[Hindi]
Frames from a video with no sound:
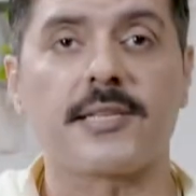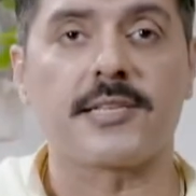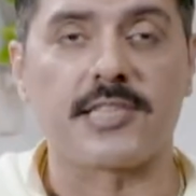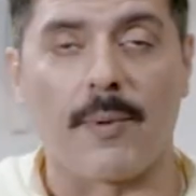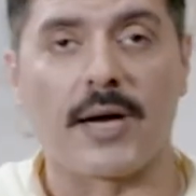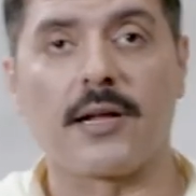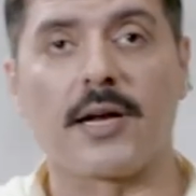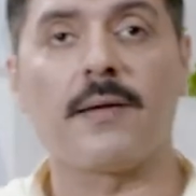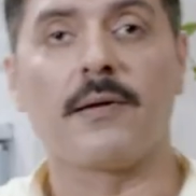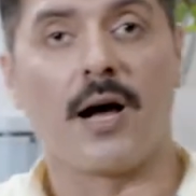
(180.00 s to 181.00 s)
ताज़े टमाटर
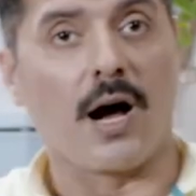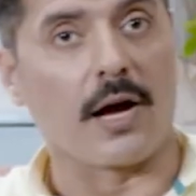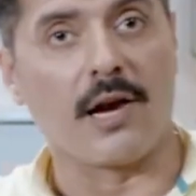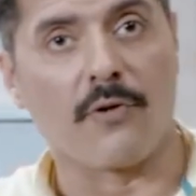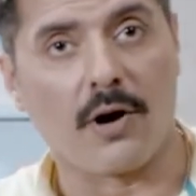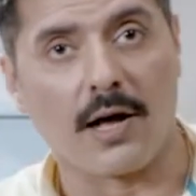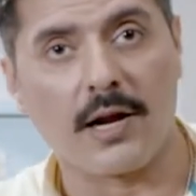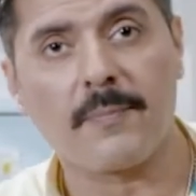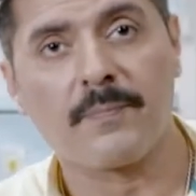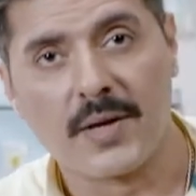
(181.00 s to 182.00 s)
हैं अगेन फॉर
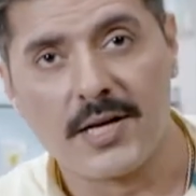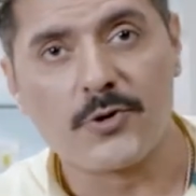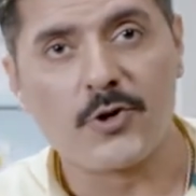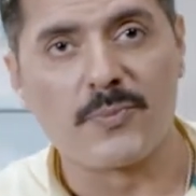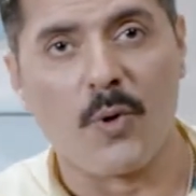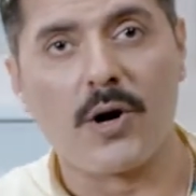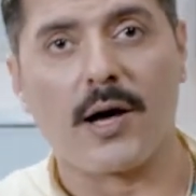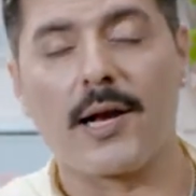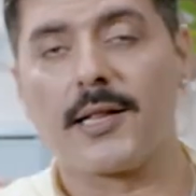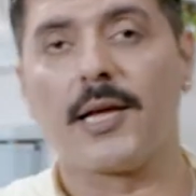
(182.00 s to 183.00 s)
कलर इसको स्मोक
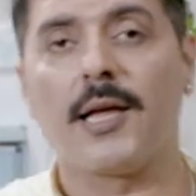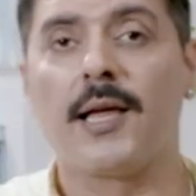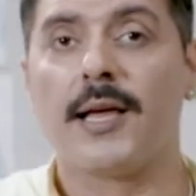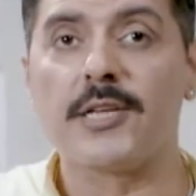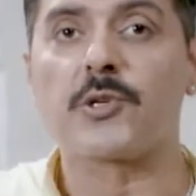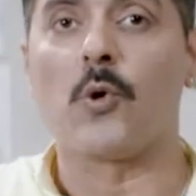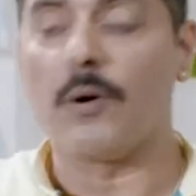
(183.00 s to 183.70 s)
कर लेते हैं इसको